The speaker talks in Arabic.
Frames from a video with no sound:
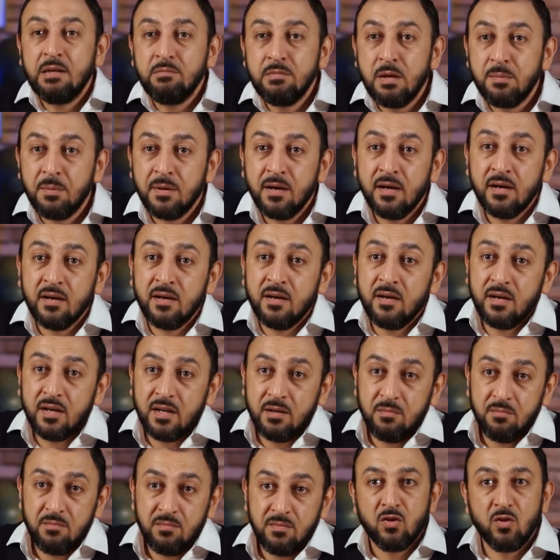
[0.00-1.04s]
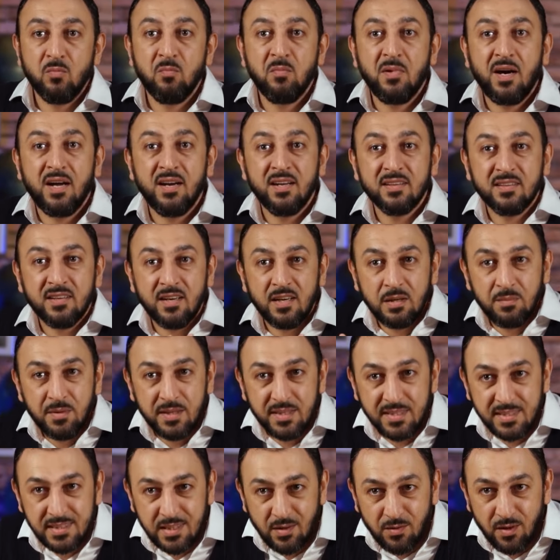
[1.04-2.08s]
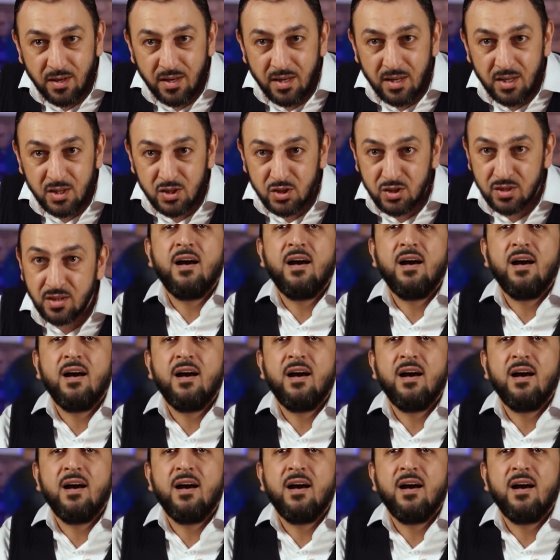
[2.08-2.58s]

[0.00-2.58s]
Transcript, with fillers: لم يبقى غارم ثم على طالبي الزواج